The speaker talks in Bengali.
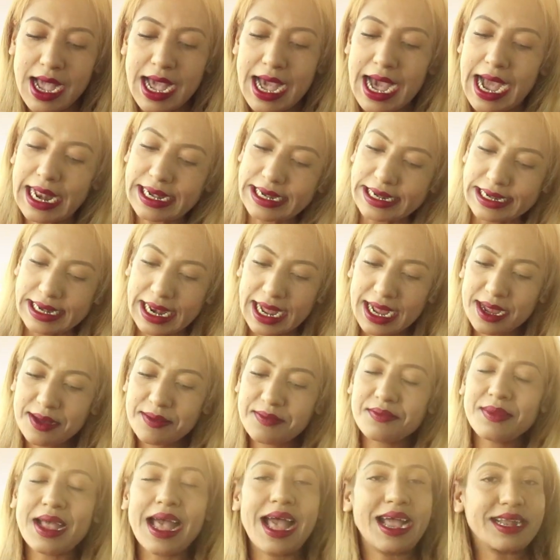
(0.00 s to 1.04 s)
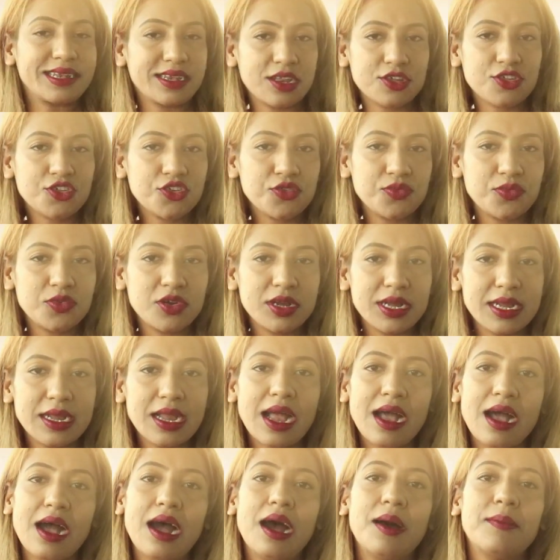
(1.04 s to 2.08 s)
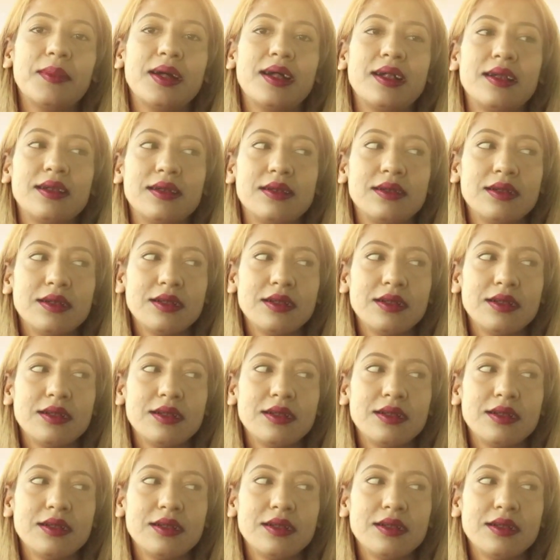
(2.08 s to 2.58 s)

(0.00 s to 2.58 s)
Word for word: অ্যাট এ টাইম একটা সময়ে আমার